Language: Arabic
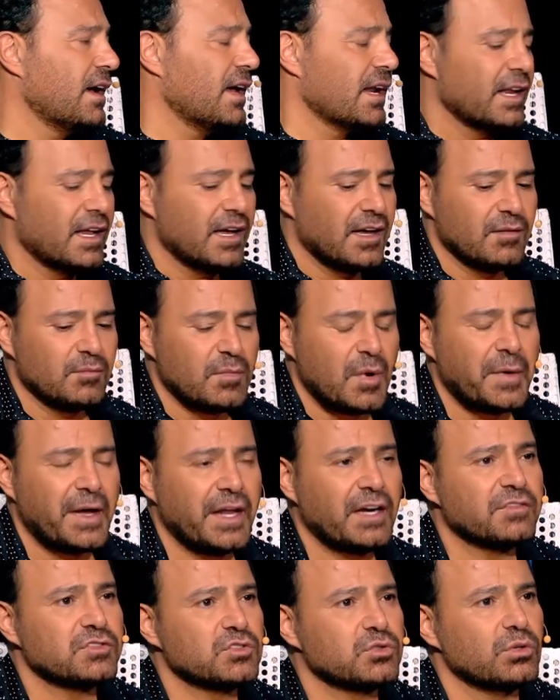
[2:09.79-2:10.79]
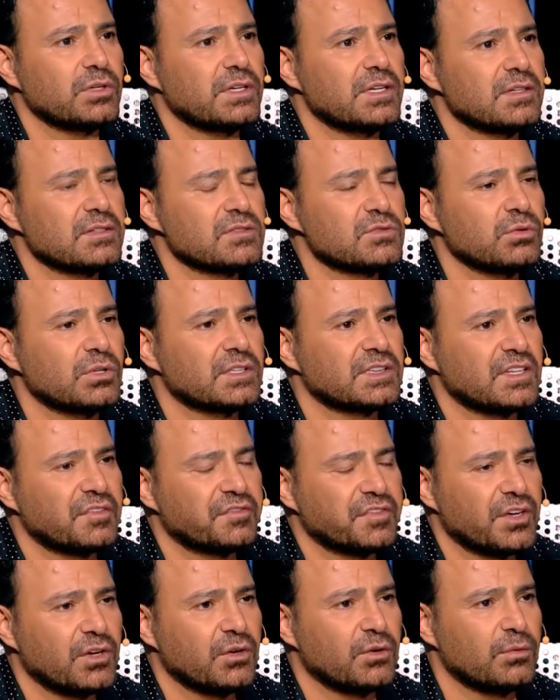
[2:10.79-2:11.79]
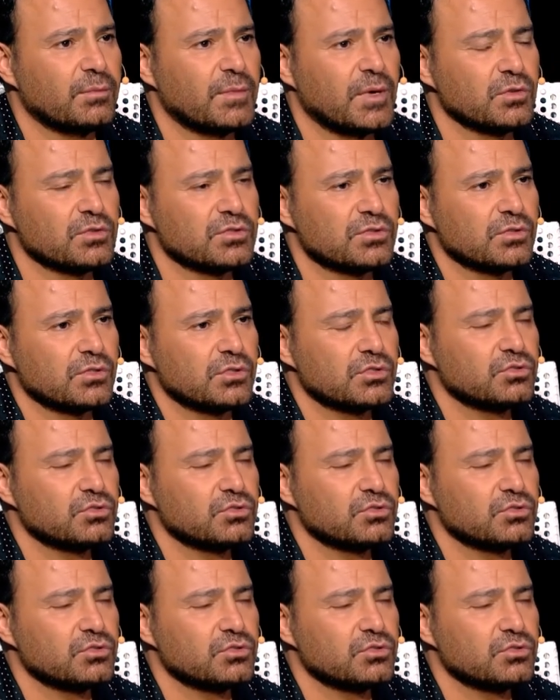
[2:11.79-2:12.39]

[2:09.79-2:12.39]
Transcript: هلا ما بعرف شو سوء التفاهم او